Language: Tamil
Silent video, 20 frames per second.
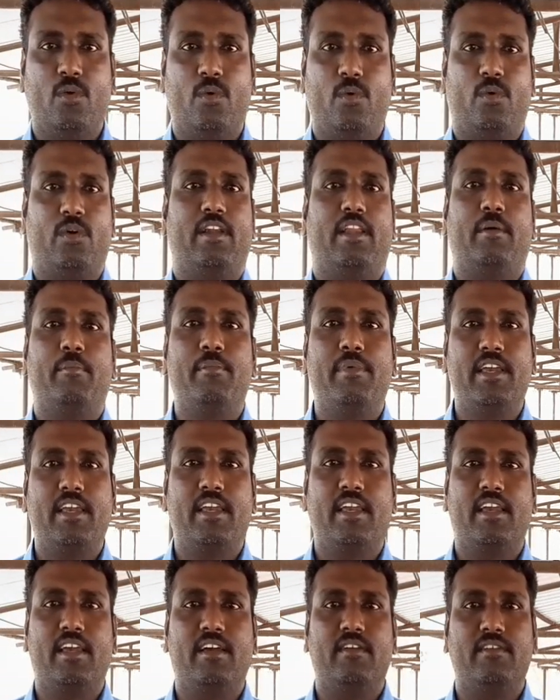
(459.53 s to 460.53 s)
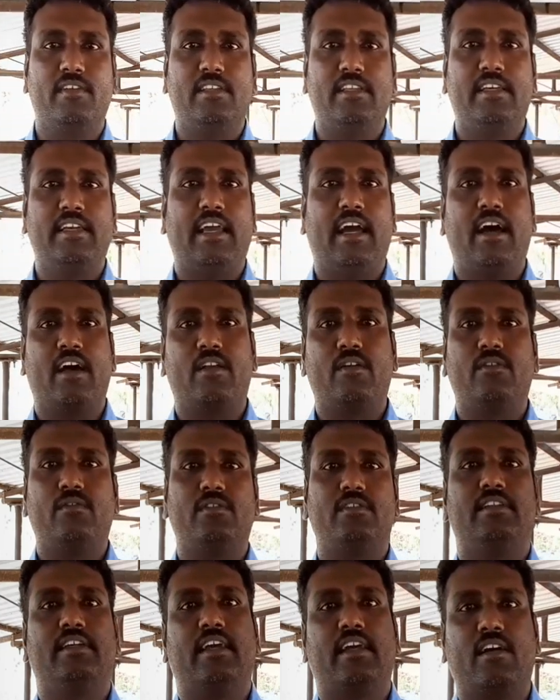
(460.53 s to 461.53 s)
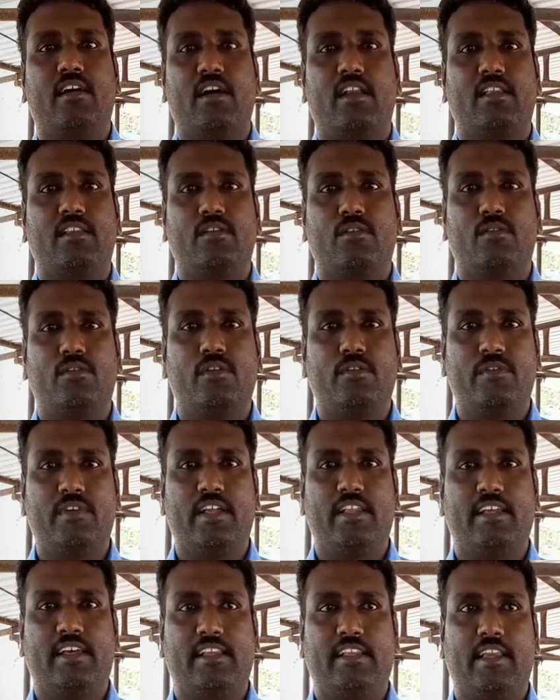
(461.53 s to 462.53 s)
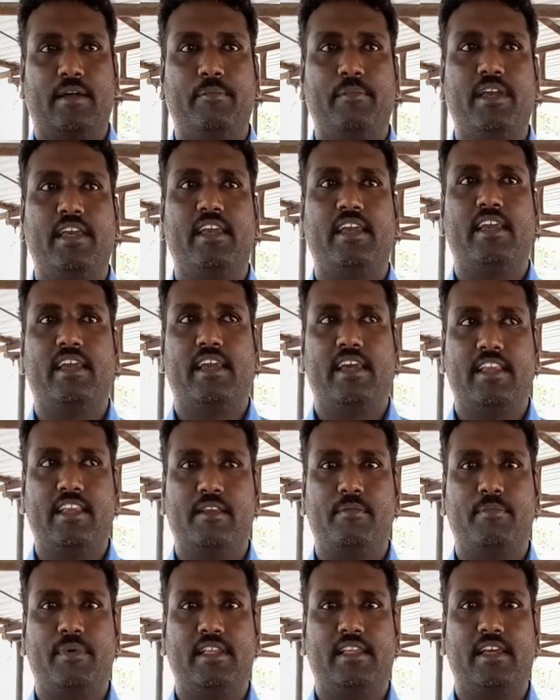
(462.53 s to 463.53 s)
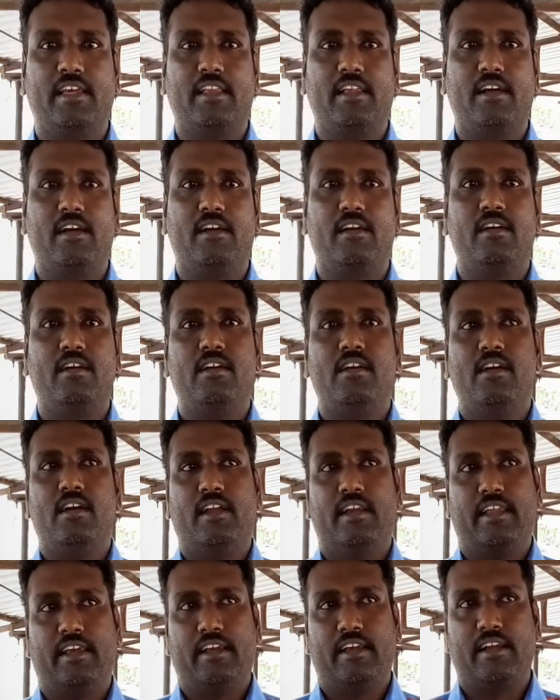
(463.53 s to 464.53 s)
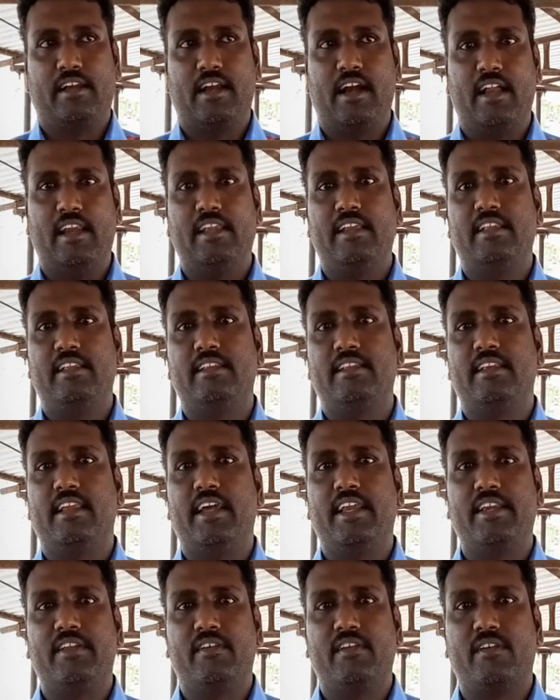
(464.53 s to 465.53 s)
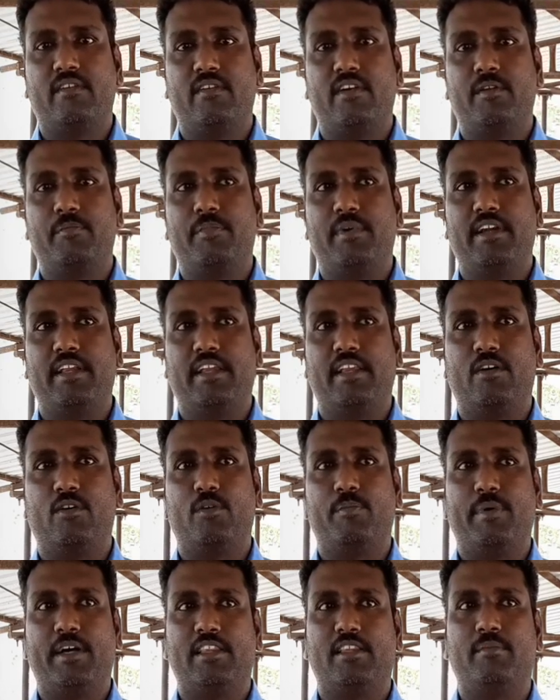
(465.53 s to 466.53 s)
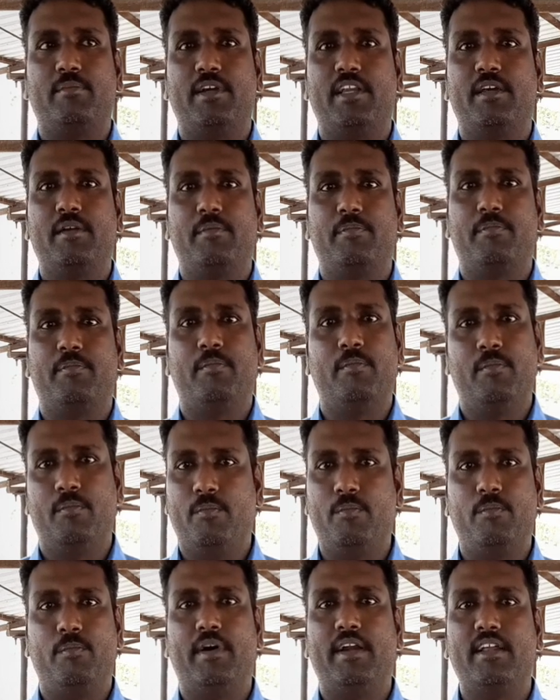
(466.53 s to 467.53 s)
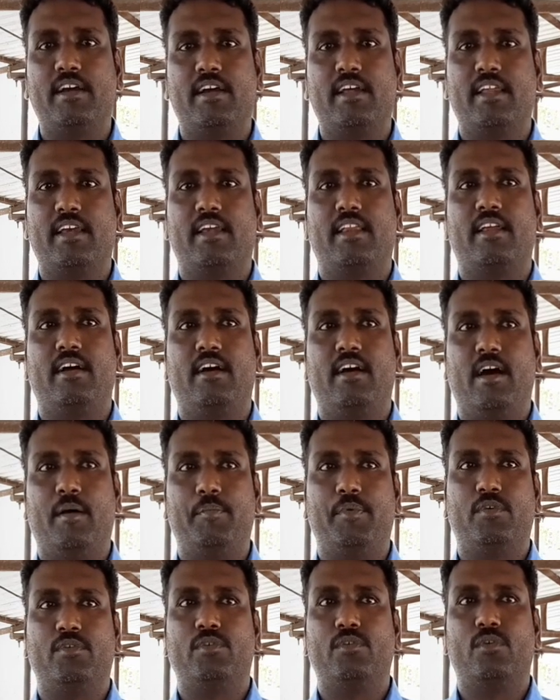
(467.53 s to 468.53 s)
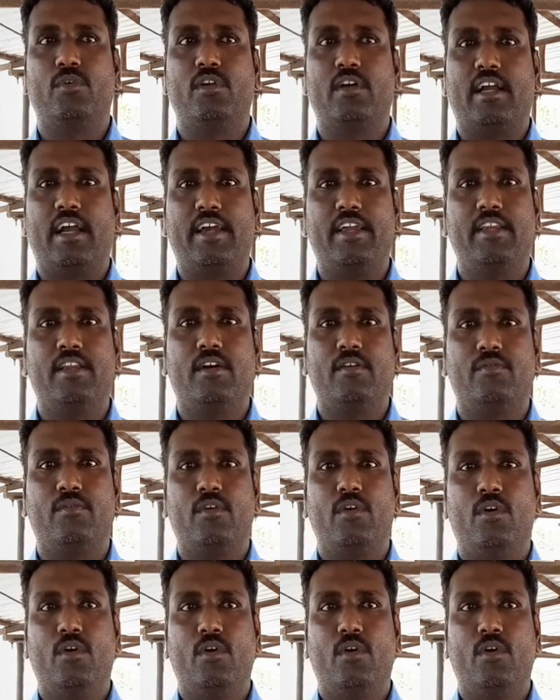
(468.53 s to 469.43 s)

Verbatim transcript: உங்கள் நம்பிக்கையை வந்து யாரும் வந்து எக்காரந்து கொண்டு விடாதீங்க அந்த நம்பிக்கைக்கு என்னென்னு பார்த்தீங்கன்னா நீங்கள் காலையிலேருந்து நைட்டு ஒர்க் ஒர்க் பண்ணிங்கன்னா ஒரு பத்து மணிக்கு படுக்கிறீங்கன்னா அப்போ வந்து உங்களுக்கு கைண்ட் ஆஃப்